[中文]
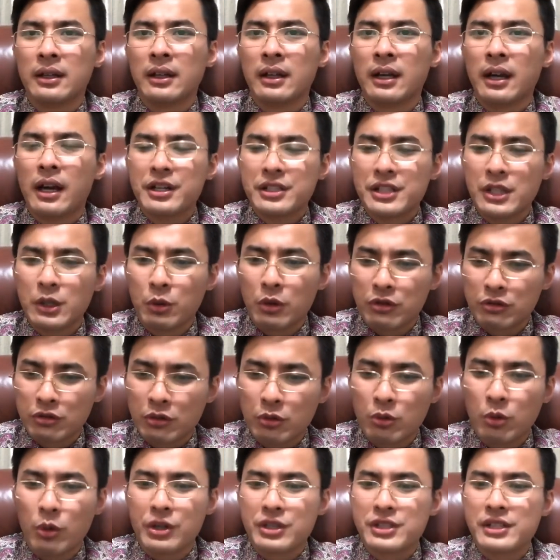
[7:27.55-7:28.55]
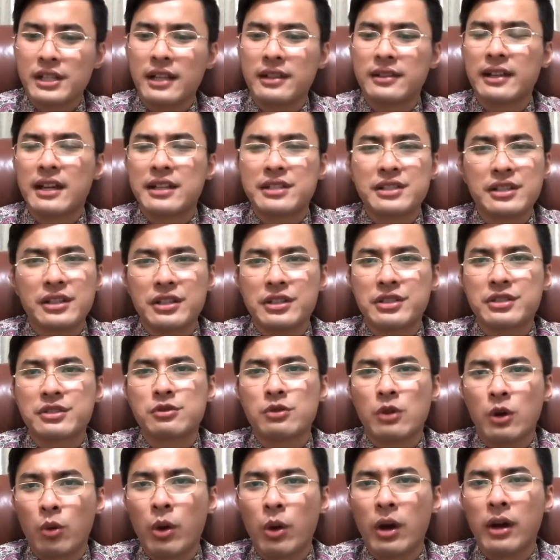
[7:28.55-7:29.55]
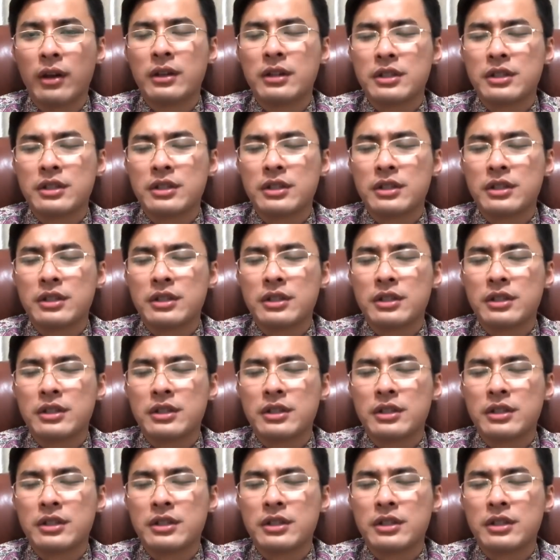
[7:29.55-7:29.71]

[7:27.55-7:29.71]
而且我说过，现在这个状况